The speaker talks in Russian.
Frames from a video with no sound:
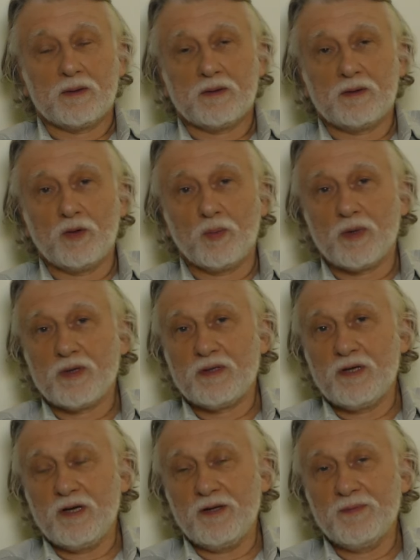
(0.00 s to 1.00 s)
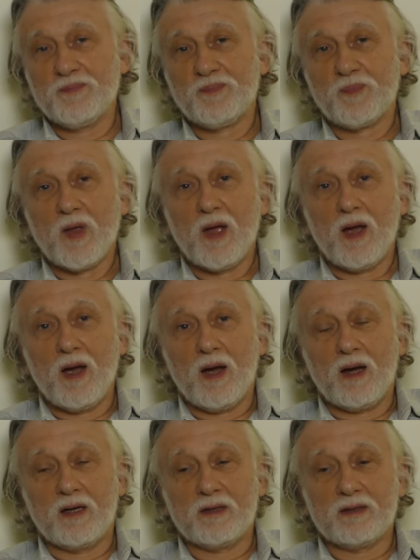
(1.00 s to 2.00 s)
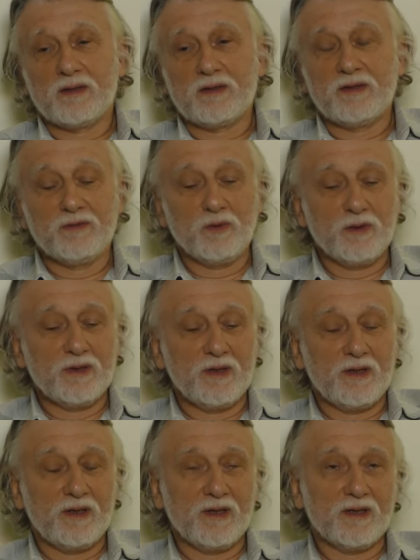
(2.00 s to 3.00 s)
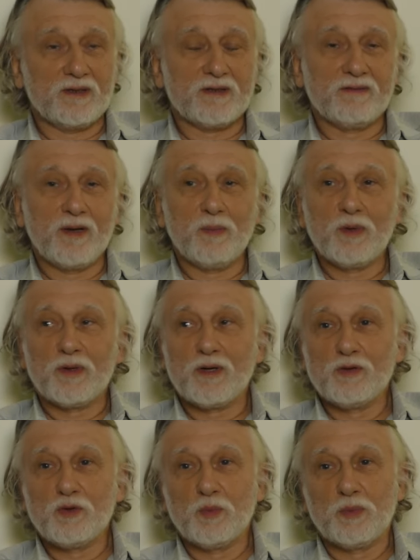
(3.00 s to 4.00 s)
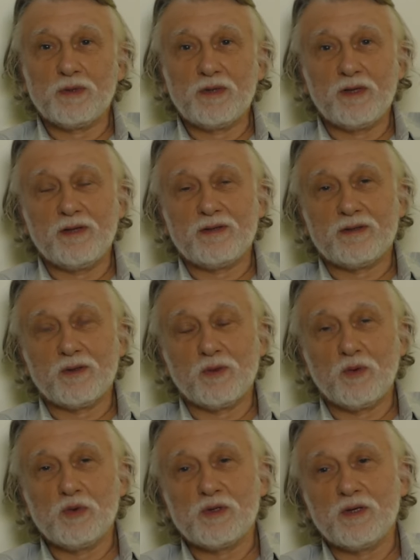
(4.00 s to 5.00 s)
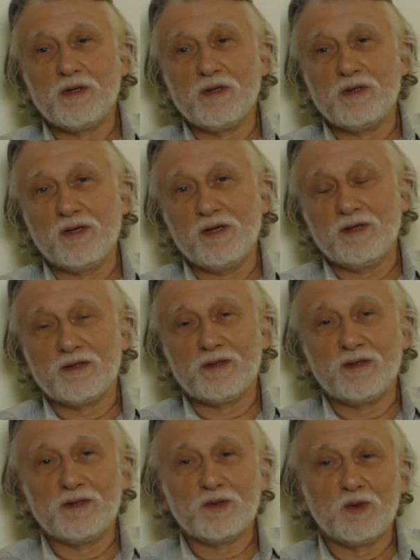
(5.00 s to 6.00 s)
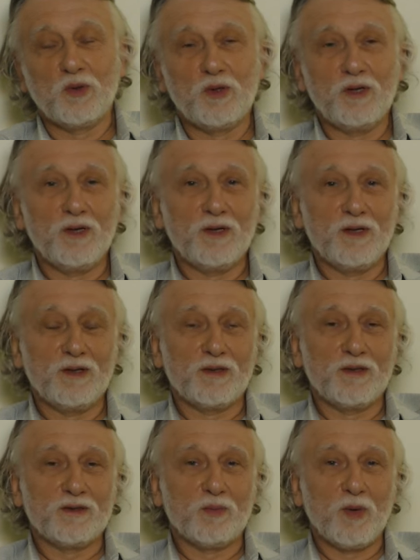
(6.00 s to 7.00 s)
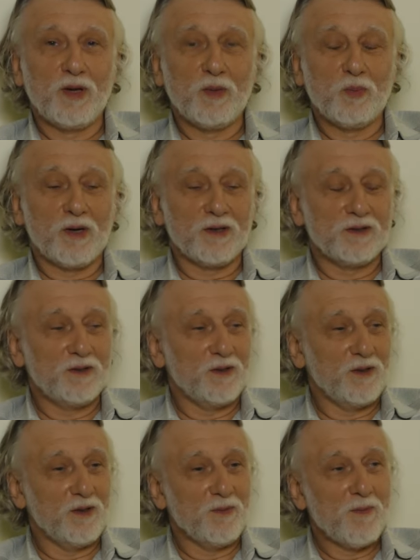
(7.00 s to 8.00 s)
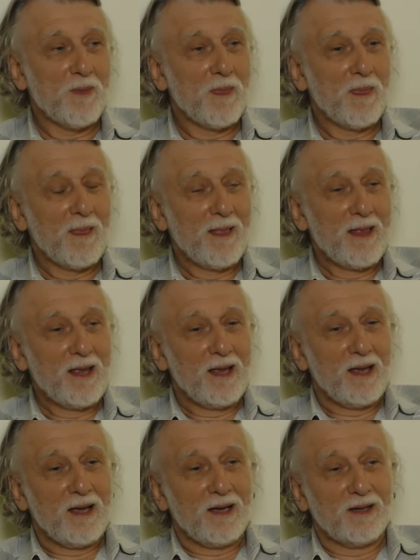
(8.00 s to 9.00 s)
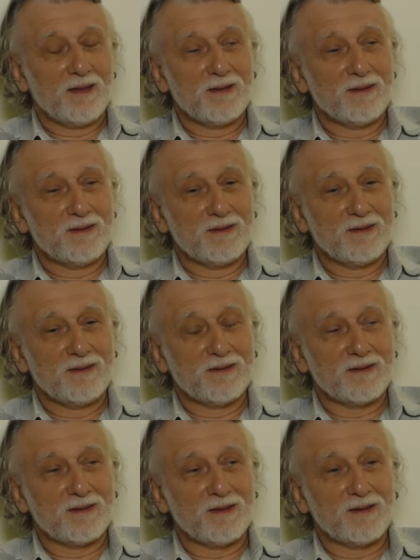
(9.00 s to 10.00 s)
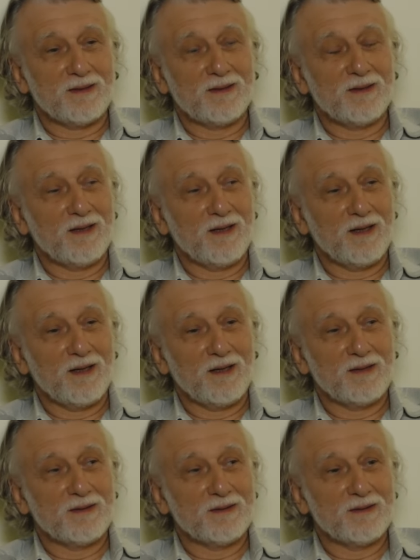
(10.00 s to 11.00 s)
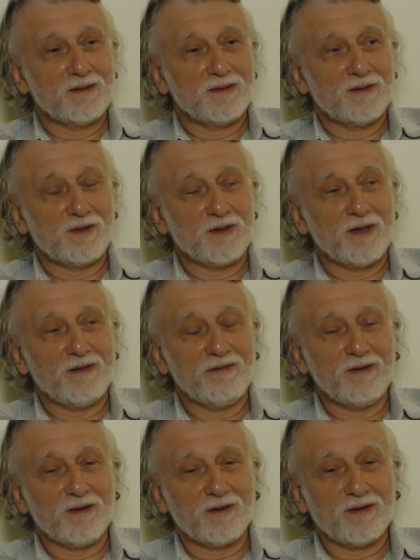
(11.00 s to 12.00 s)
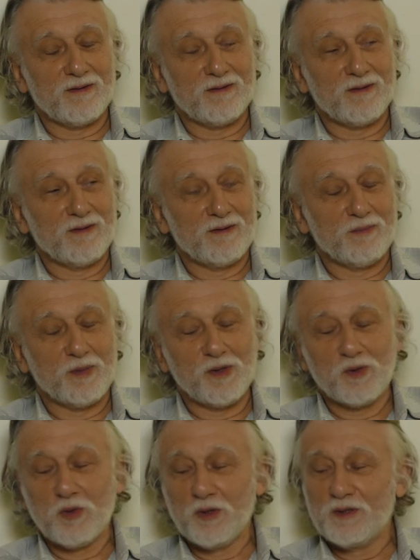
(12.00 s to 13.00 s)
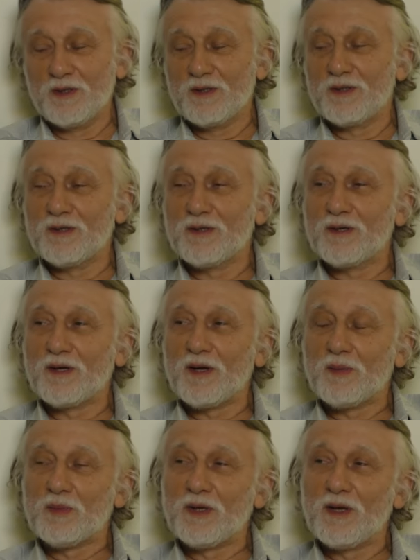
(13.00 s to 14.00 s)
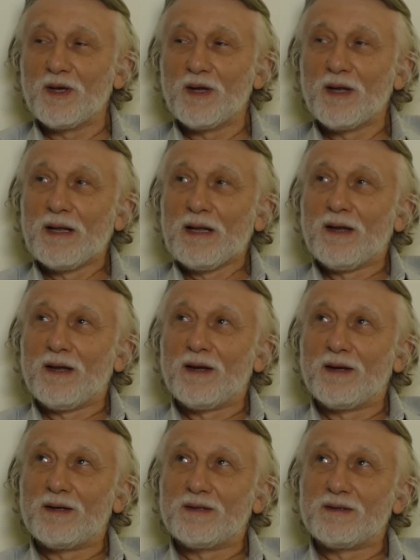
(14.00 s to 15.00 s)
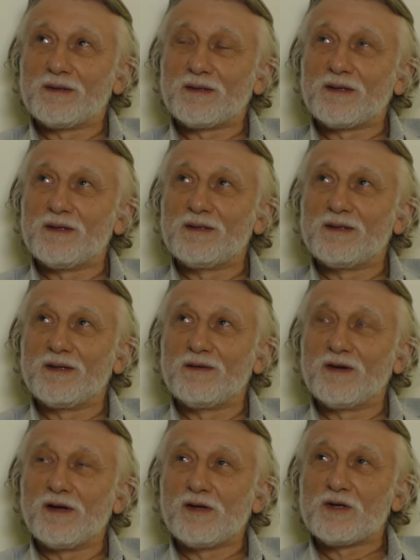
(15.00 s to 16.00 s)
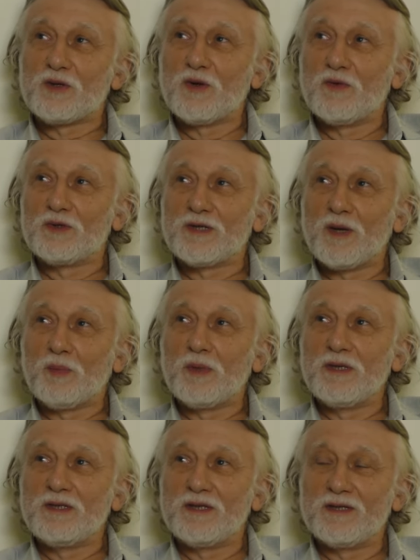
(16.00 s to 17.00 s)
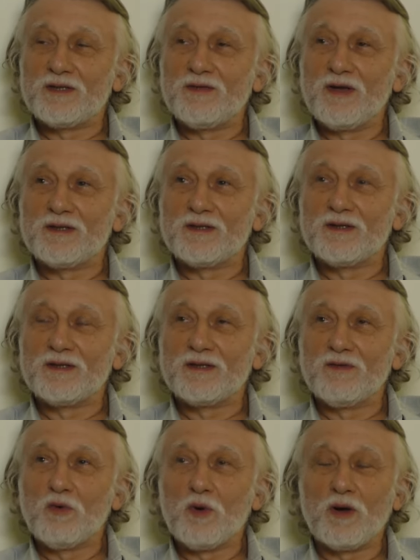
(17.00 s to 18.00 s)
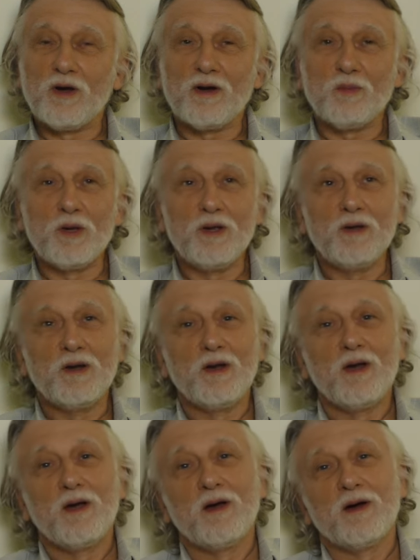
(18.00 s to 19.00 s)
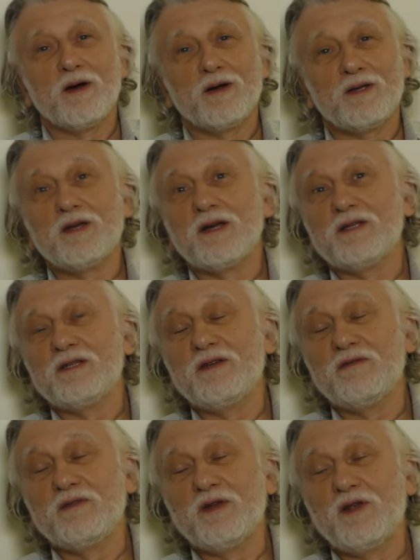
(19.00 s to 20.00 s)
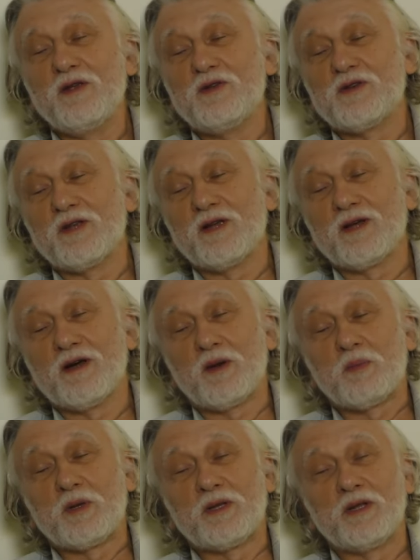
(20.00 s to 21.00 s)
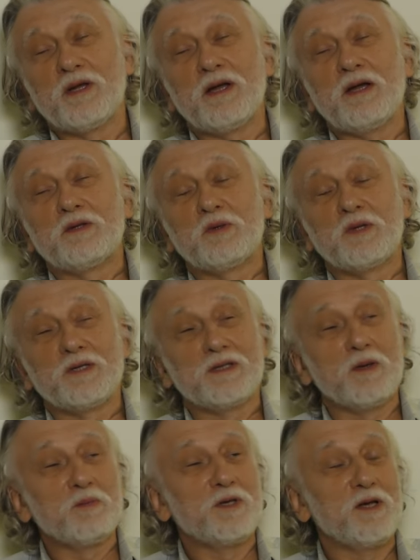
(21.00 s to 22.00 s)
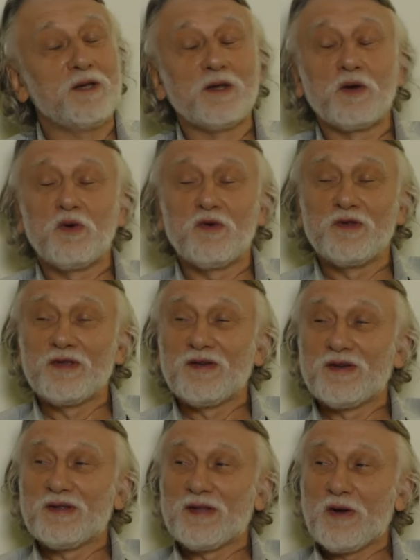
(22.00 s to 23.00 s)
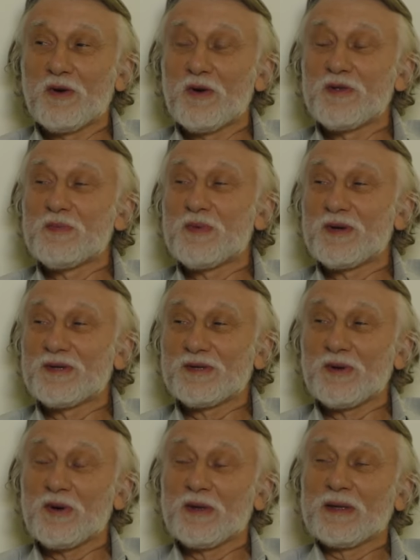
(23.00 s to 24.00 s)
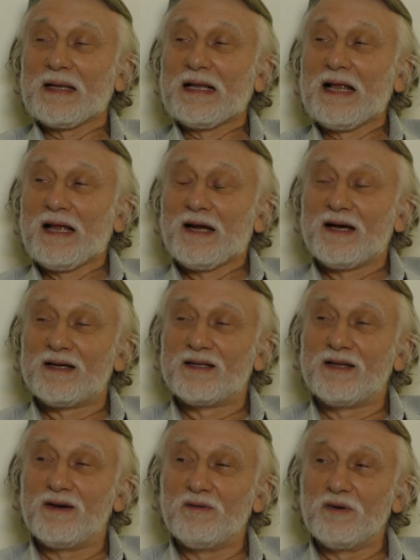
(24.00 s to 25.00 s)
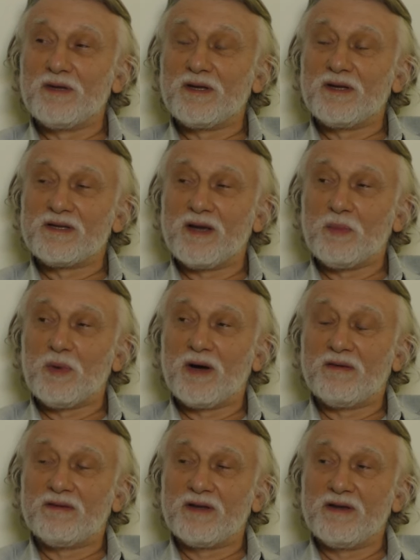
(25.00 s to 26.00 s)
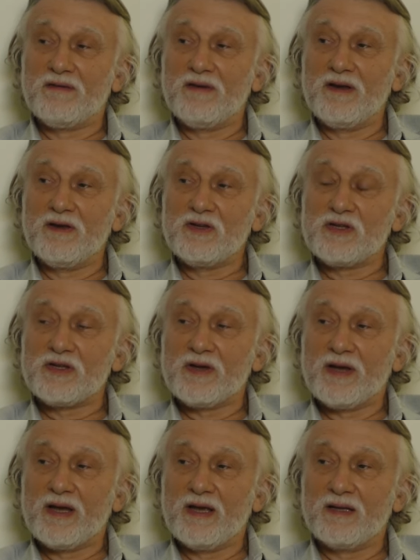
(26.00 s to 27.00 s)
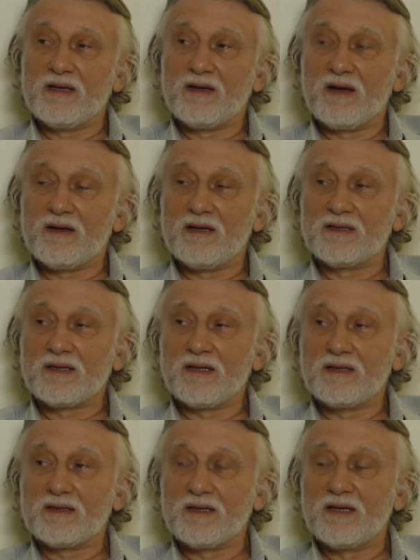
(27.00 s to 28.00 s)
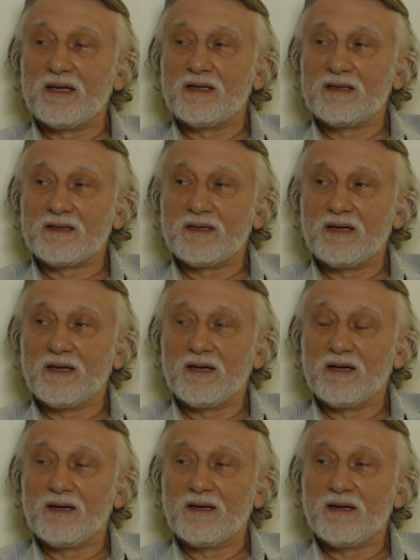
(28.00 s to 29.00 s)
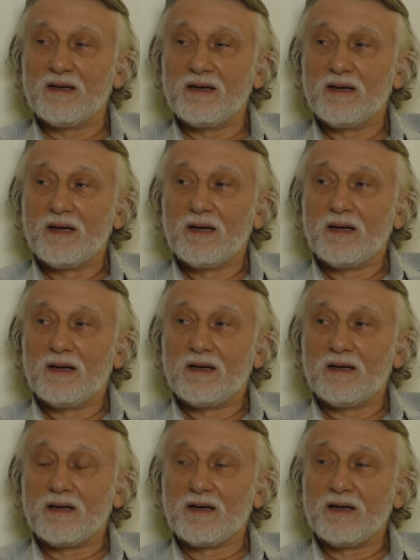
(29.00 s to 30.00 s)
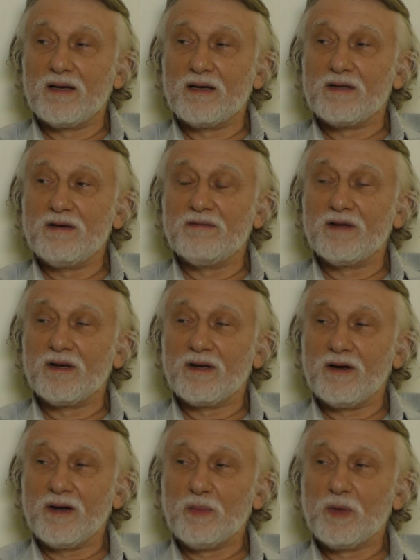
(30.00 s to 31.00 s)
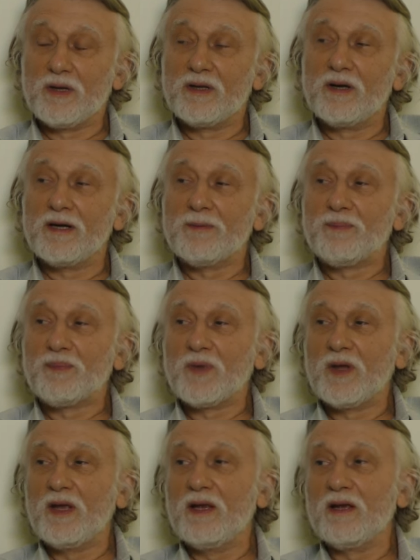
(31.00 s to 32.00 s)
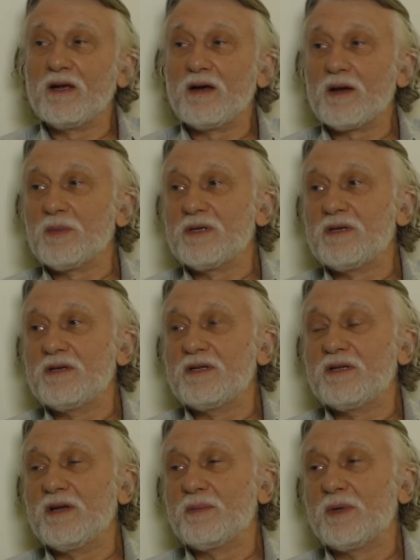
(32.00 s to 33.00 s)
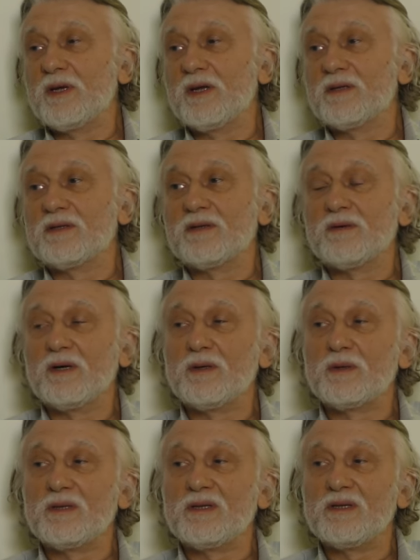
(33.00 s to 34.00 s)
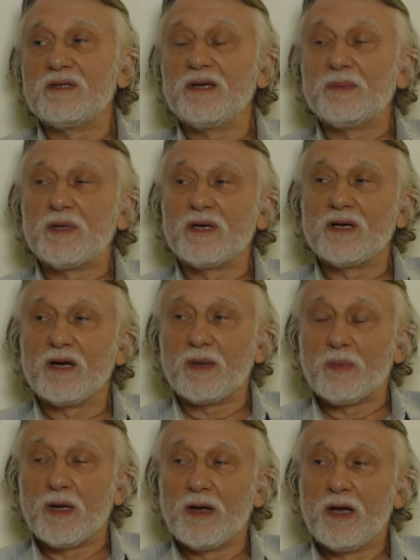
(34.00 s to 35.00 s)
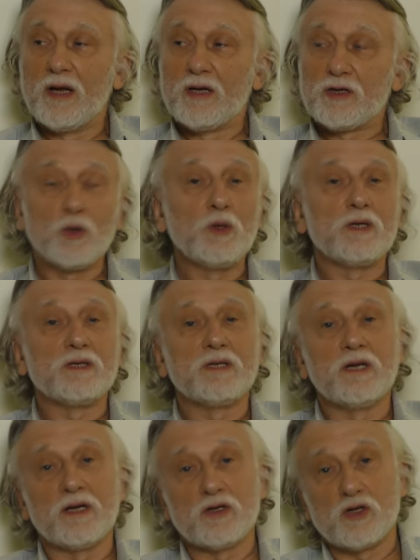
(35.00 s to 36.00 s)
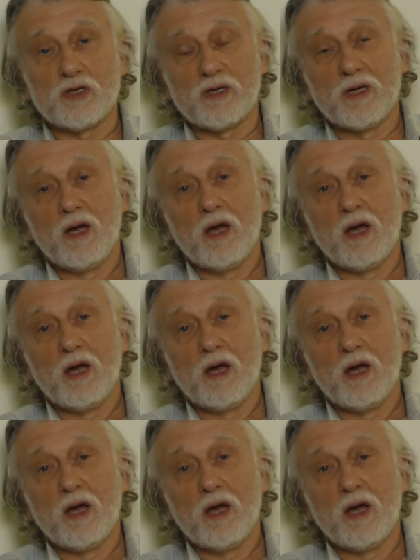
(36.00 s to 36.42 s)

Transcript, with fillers: Добрый день. А, сегодня я с вами хочу поделиться очень интересной историей. Это из моей практики. А, когда а, человек э, приходит э, ко мне, так сказать, говорит, что его события связаны с его кармой, негативной личной кармой, да, но на самом деле такого не, такое не происходит. Довольно-таки забавная вещь. Это как раз касается Э, коллективной кармы да, или кармы системы. Я называю это системной кармой. Что это значит?